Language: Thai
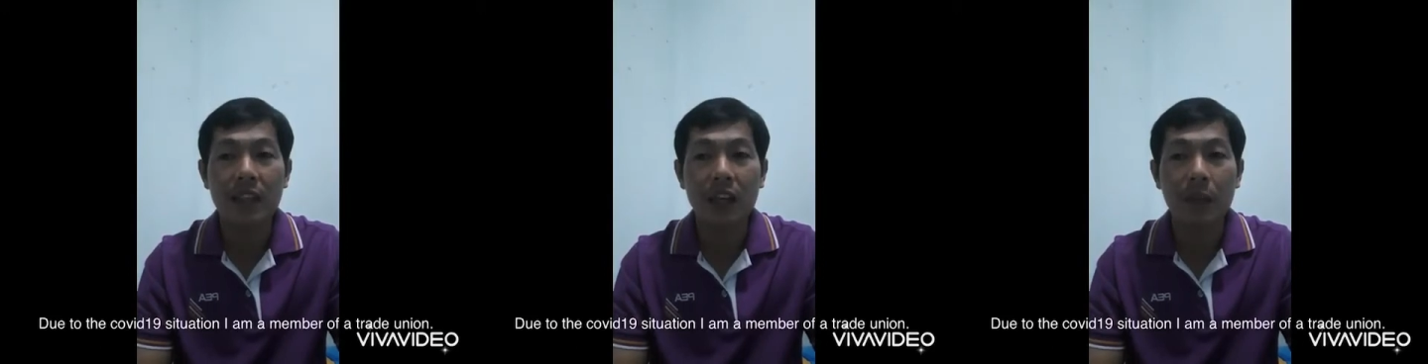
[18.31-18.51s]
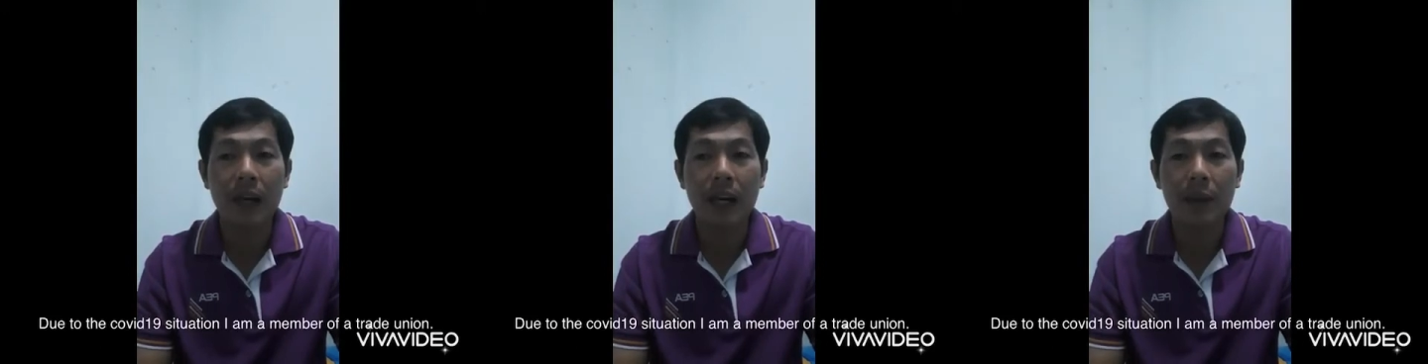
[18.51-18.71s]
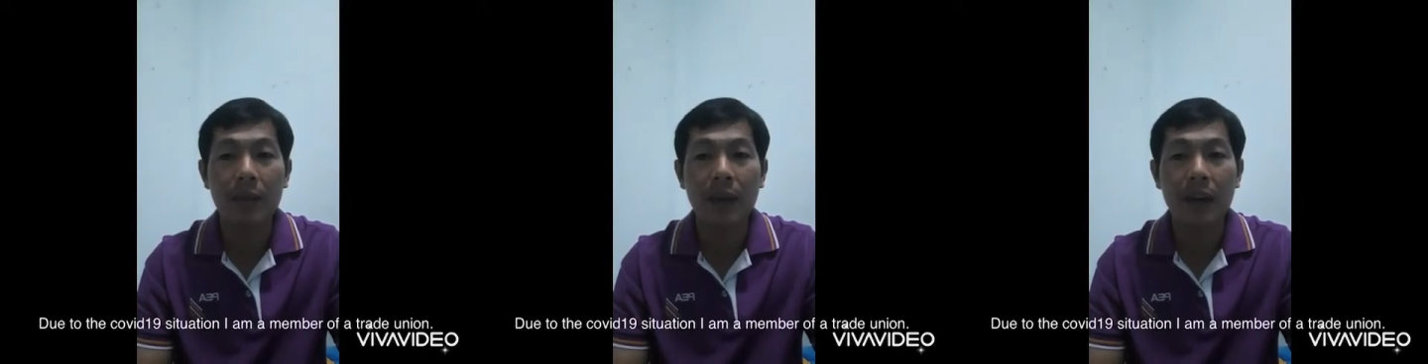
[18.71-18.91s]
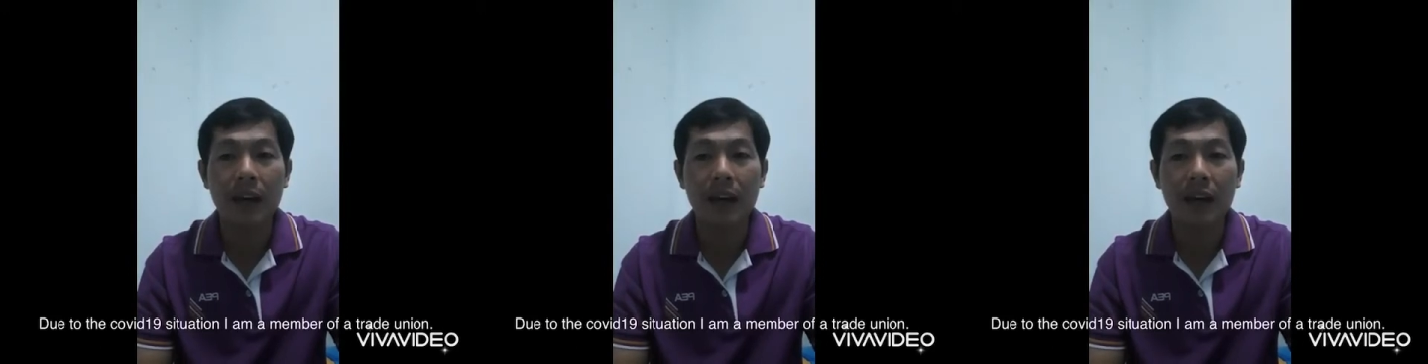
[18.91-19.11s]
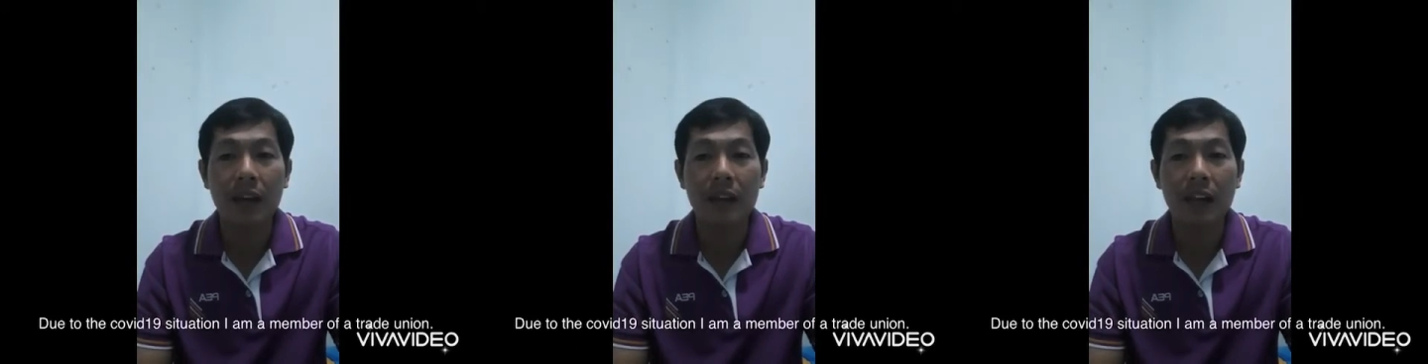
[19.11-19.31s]
สาภาพแรง
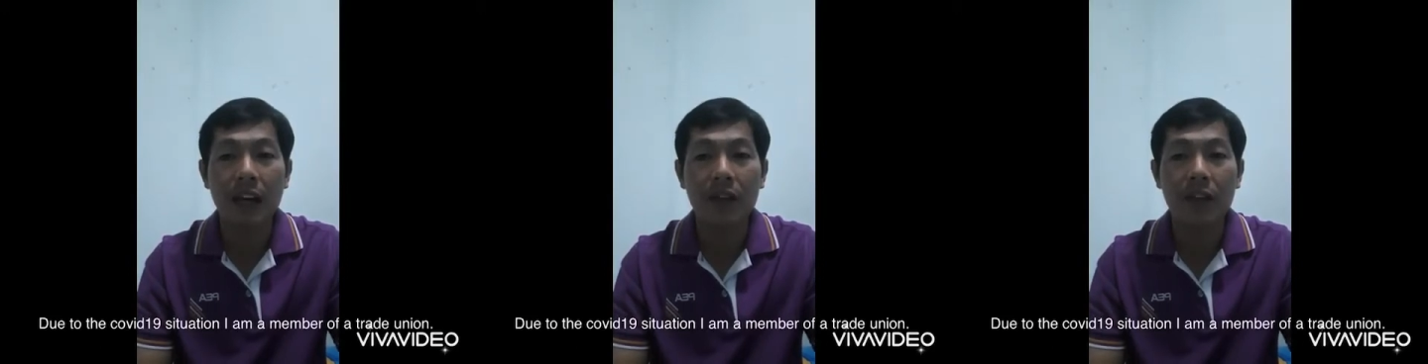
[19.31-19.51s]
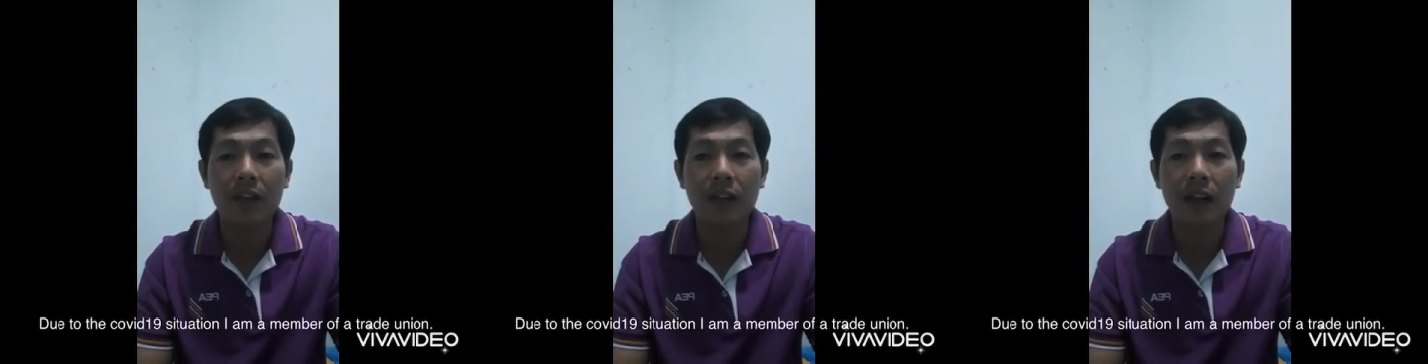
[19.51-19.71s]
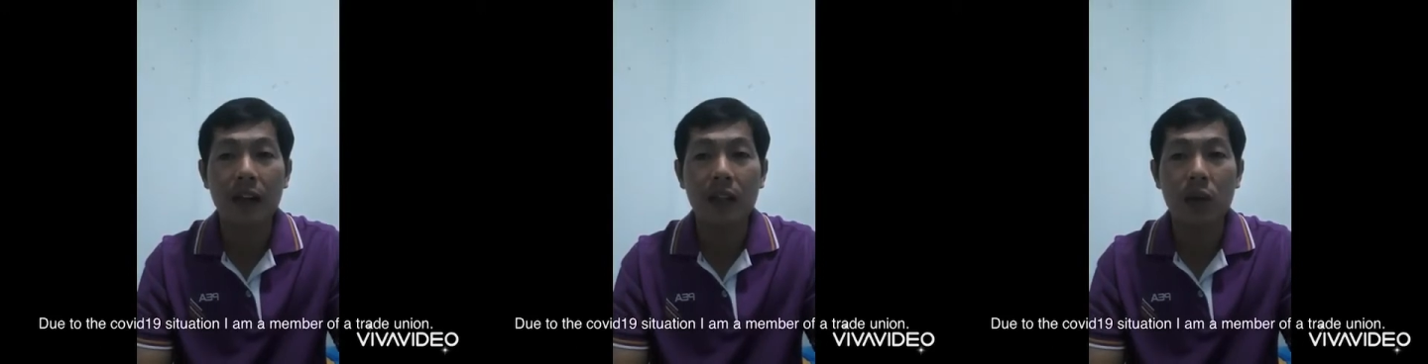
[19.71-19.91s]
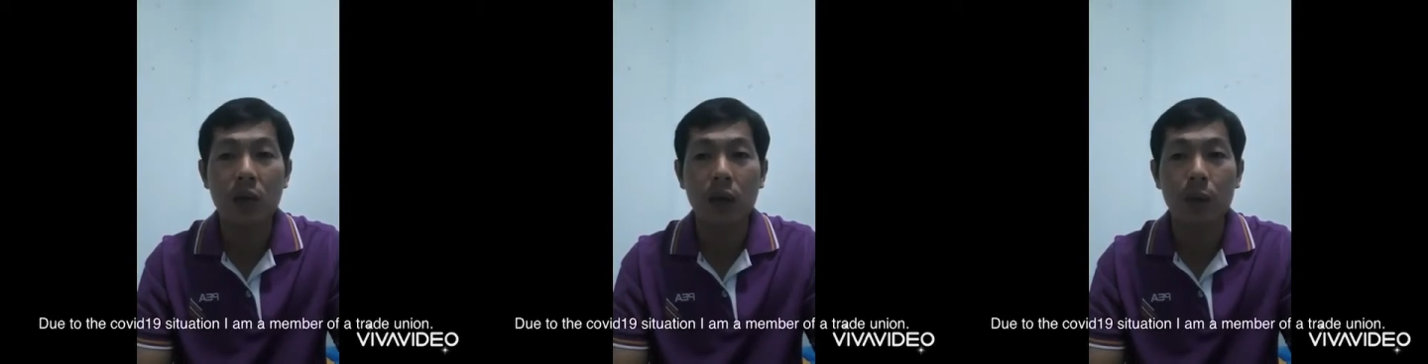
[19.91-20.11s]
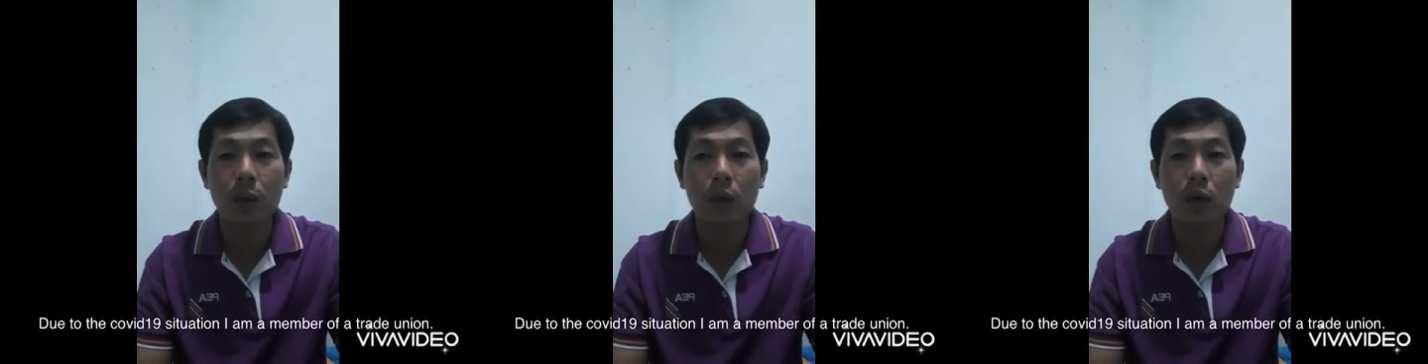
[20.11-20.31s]
งาน การไฟฟ้า
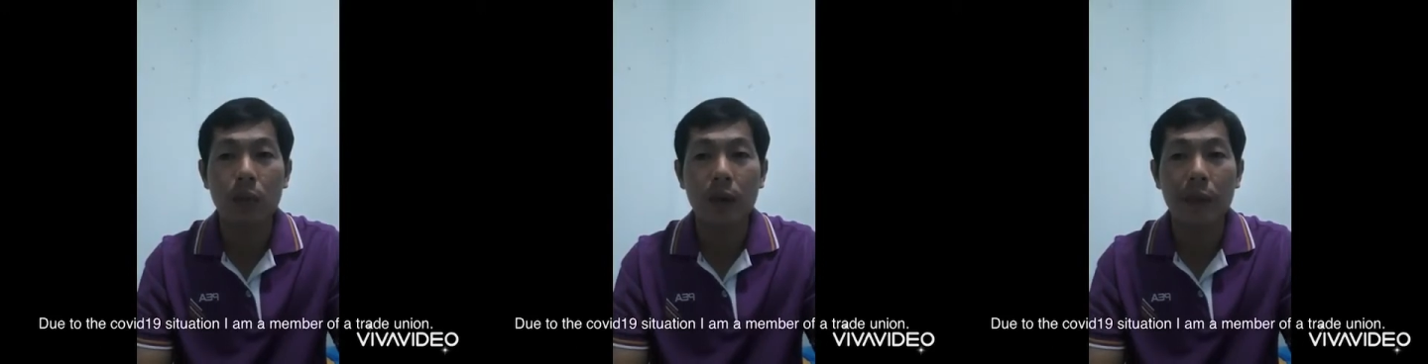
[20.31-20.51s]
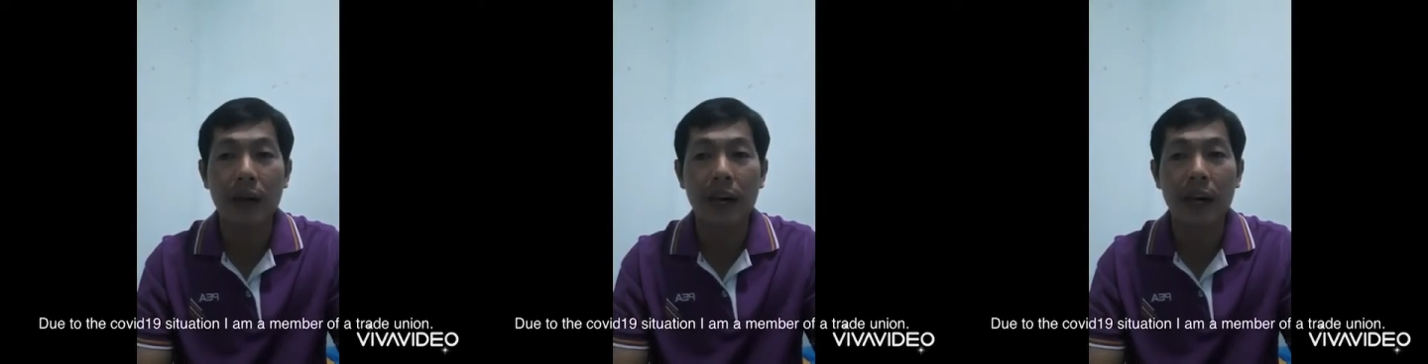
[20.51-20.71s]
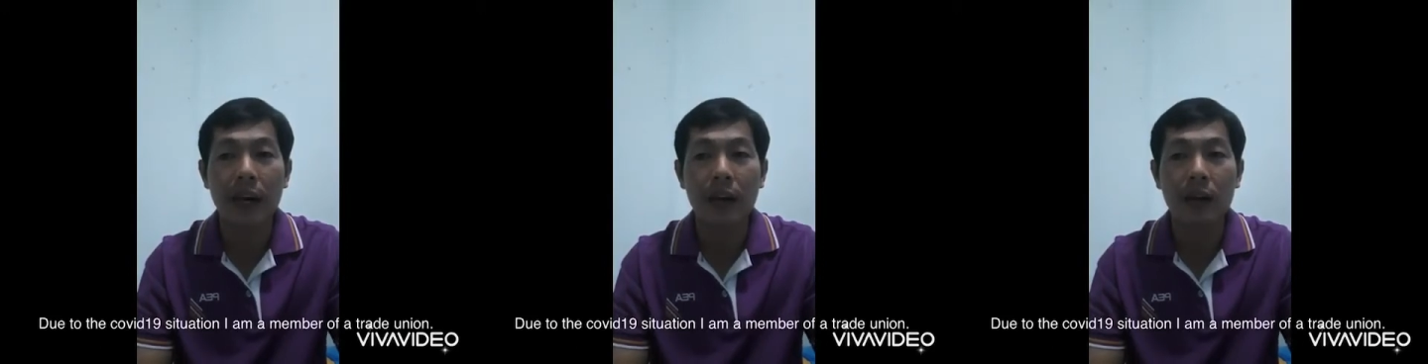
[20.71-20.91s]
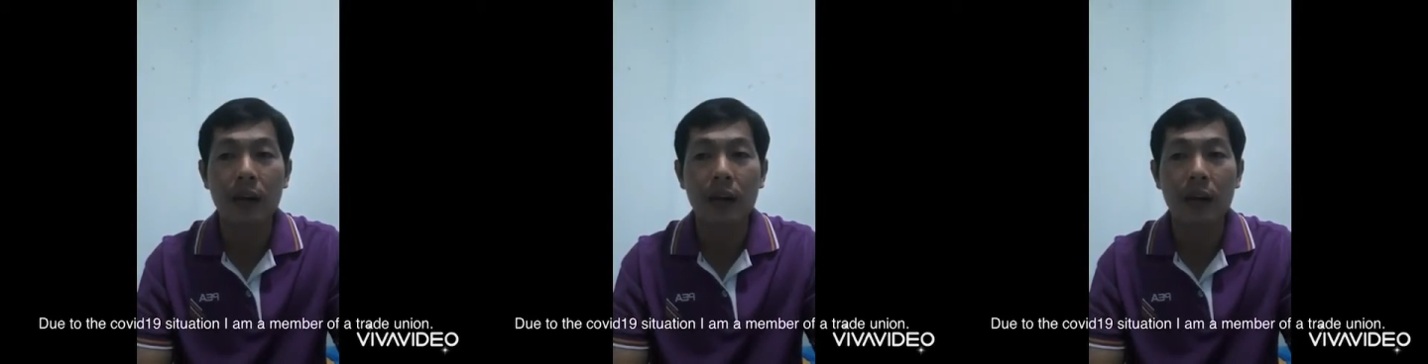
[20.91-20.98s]
ส่วนภูมิภาค